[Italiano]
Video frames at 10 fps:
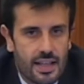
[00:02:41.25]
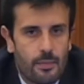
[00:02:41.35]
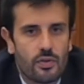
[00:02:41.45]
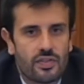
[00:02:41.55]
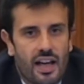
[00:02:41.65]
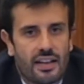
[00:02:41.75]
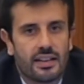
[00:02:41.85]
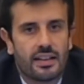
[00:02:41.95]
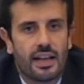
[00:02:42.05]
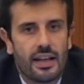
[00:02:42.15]
siamo
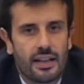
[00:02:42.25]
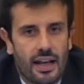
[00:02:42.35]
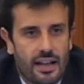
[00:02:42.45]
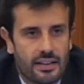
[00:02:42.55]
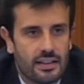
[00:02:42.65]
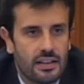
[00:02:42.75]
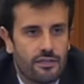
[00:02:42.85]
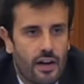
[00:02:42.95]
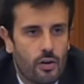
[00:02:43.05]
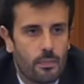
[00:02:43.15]
stati incaricati di
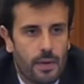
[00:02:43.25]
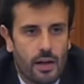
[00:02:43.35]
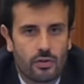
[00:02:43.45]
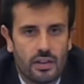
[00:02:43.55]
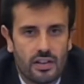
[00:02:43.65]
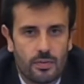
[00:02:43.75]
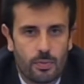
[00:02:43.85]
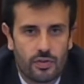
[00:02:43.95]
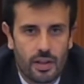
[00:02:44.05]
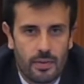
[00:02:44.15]
fare un piano degli
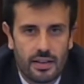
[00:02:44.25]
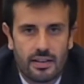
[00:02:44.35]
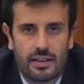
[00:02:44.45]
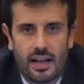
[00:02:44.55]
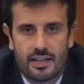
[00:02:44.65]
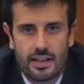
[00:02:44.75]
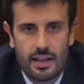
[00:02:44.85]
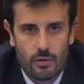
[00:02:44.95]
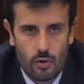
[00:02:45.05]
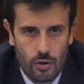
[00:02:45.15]
spostamenti
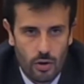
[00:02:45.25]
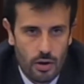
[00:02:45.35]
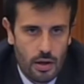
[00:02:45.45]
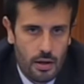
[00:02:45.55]
casa-lavoro